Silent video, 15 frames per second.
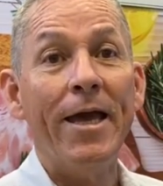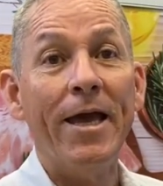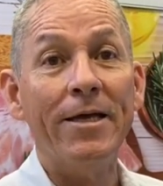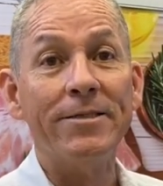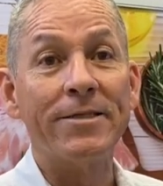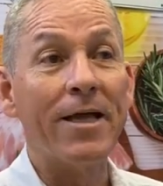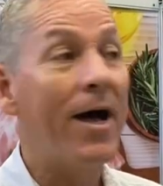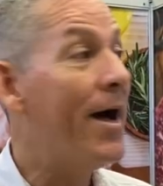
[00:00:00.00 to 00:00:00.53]

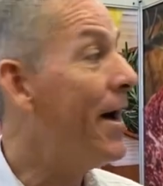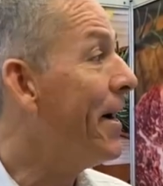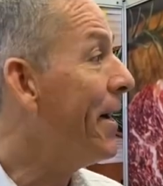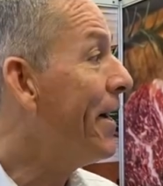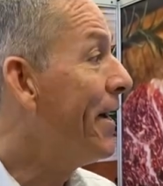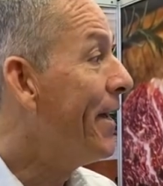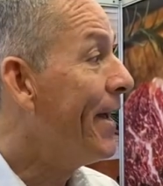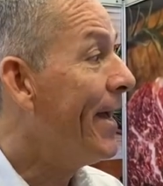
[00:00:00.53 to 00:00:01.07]

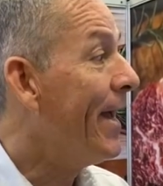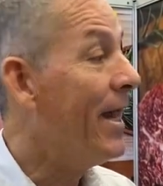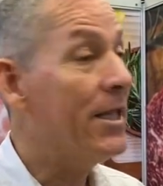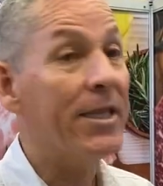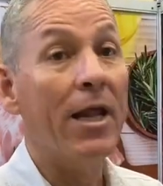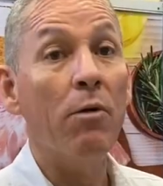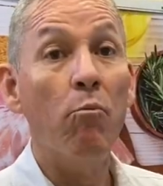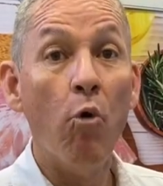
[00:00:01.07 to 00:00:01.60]
está el
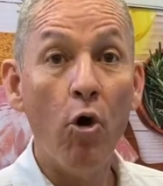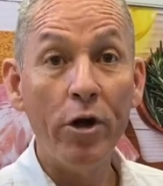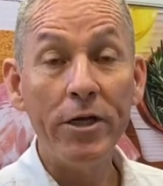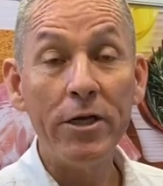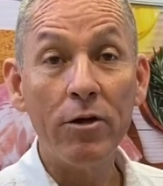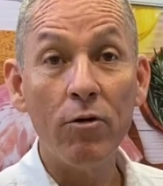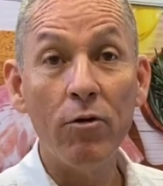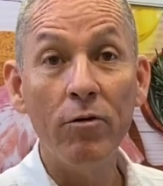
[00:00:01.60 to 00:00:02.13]
del
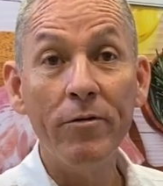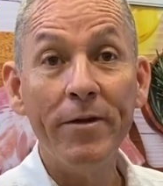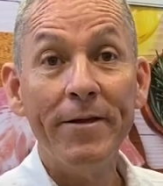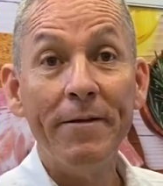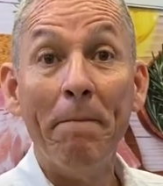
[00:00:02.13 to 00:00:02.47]
mónico,